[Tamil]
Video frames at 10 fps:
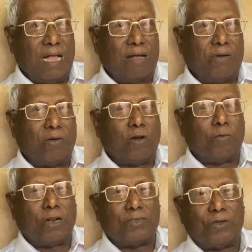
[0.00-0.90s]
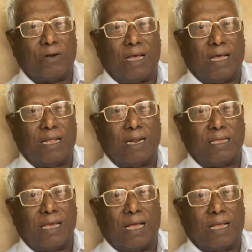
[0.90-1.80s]
அவர் ஒரு முறை சொன்னார்
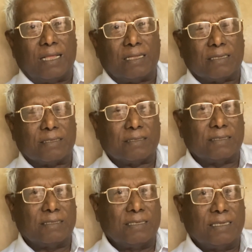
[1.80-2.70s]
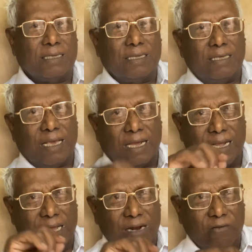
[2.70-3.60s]
ஐயா
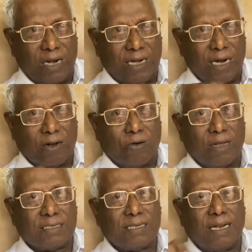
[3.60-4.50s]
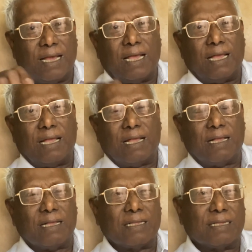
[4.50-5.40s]
எங்கள் வீட்டில் கூட சில
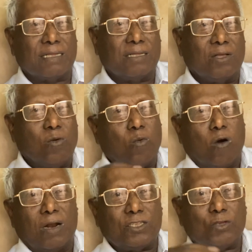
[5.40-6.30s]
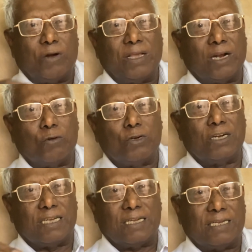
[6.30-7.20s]
ஓலை சுவடிகள்
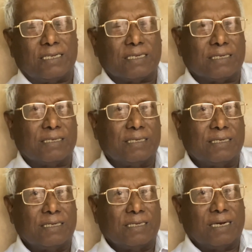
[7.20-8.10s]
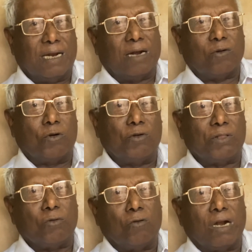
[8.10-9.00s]
உண்டு நான் கொண்டு
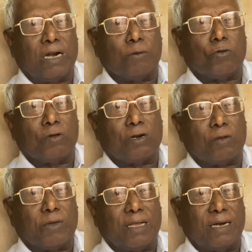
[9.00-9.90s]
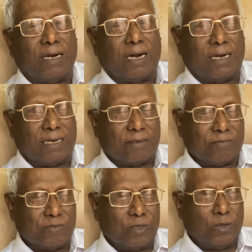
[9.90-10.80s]
வந்து உங்களிடம் கொடுக்கட்டுமா என்று கேட்டார்
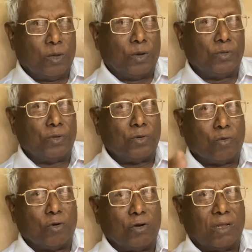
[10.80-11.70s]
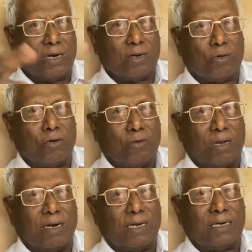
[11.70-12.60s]
ஐயோ கொண்டு வாருங்கள் கொண்டு
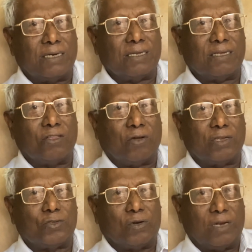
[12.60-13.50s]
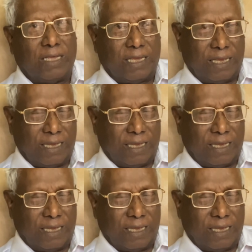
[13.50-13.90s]
வாருங்கள் என்று துரை சொல்லி